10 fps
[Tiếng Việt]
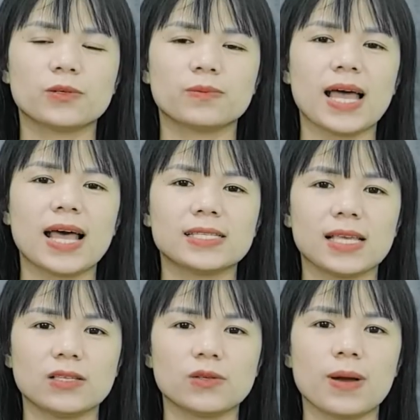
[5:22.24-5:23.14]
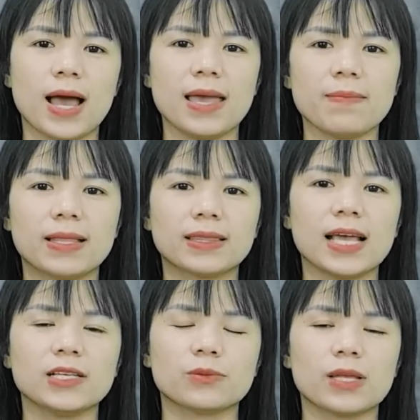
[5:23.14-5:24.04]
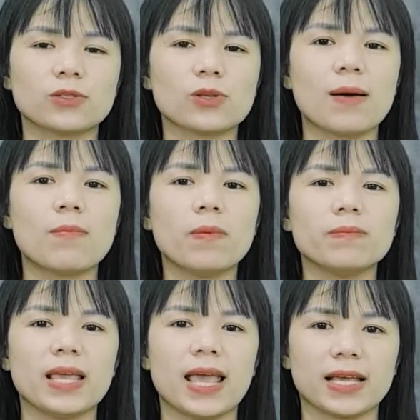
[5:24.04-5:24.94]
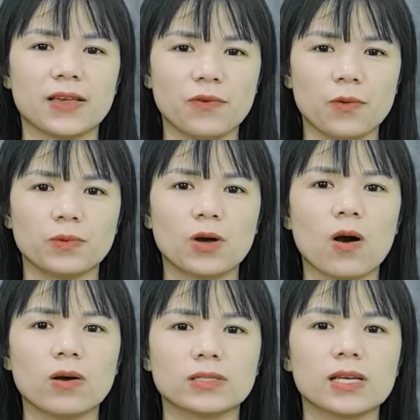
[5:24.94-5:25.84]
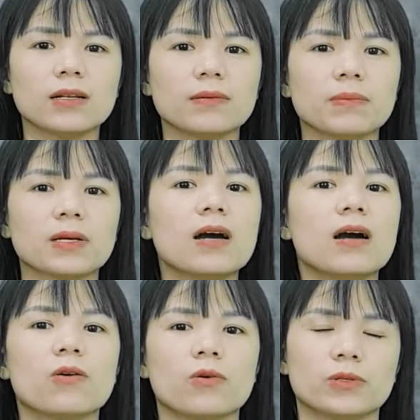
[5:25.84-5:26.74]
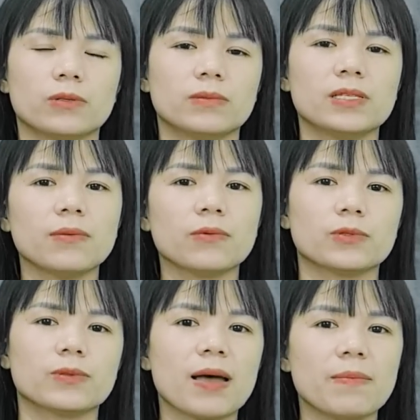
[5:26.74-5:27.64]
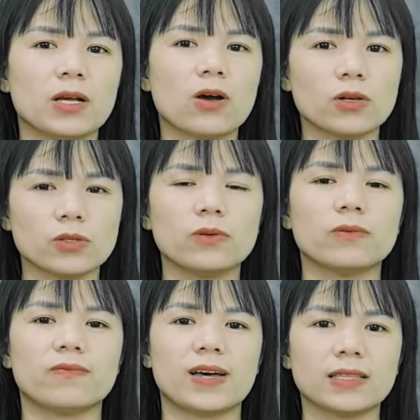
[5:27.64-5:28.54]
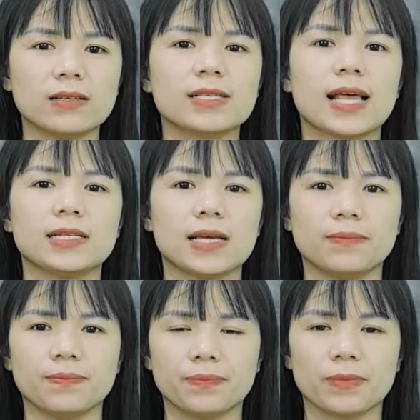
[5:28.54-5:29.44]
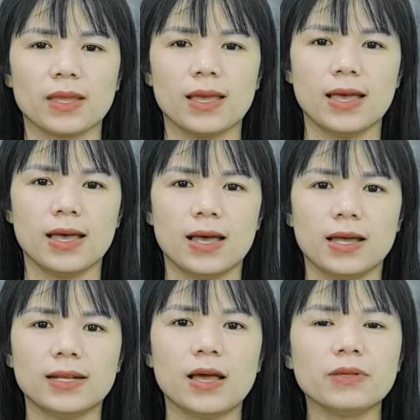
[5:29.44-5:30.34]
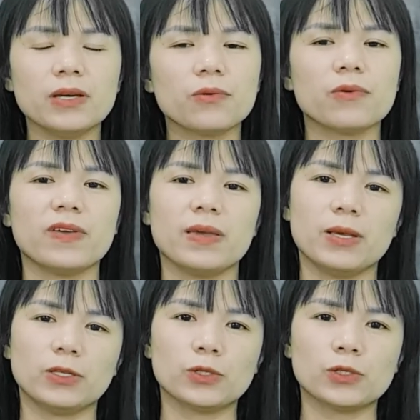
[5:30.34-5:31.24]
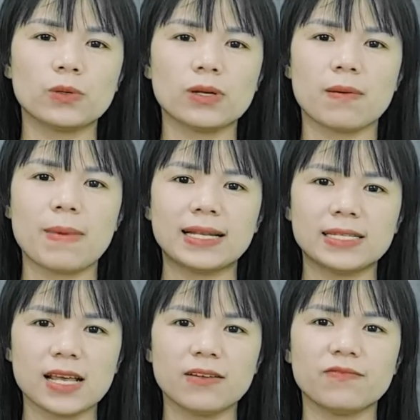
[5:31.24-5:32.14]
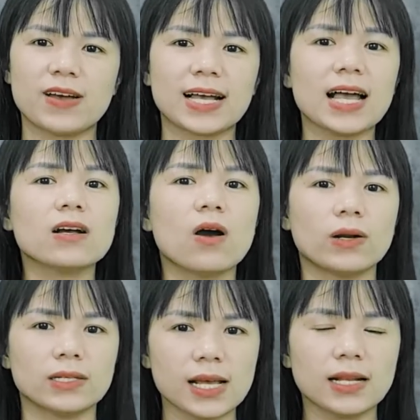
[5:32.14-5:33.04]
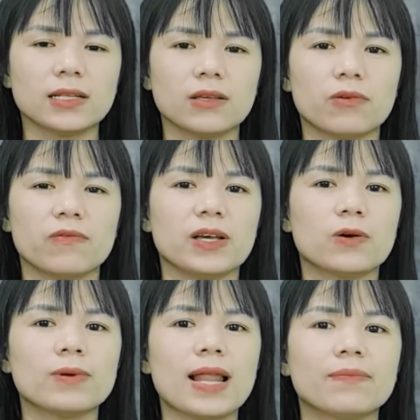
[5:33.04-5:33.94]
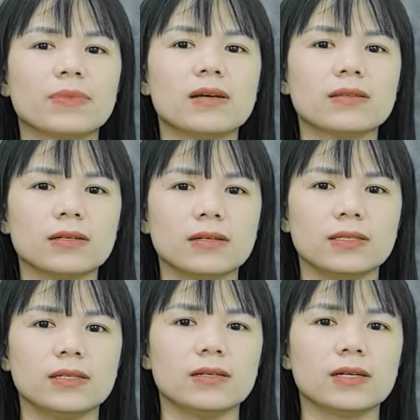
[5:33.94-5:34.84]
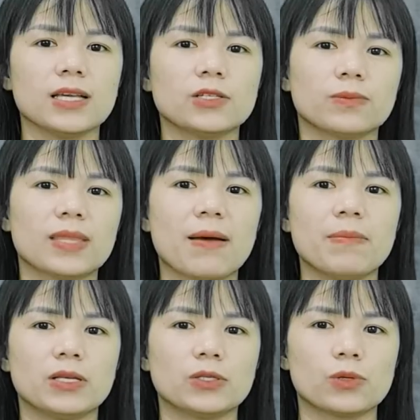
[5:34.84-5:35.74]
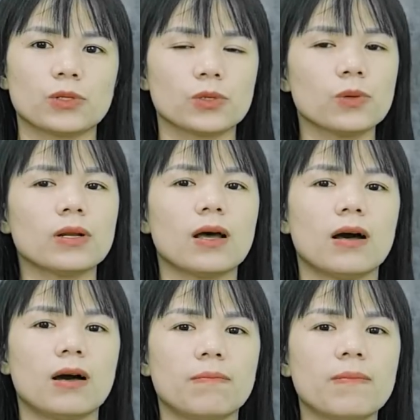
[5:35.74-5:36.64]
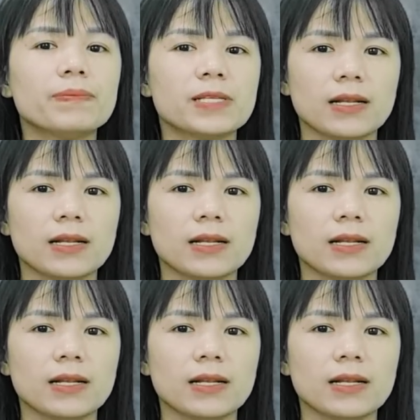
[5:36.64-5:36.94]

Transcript: là chúng ta sẽ dùng hai bàn tay chúng ta xoa bóp nhẹ cái vùng co chân cơ của chân của chúng ta bị co rút và thư giãn chân nếu như quý vị bị chuột rút ở bàn chân và các ngón chân thì quý vị cũng làm tương tự như khi chúng ta bị chuột rút ở bắp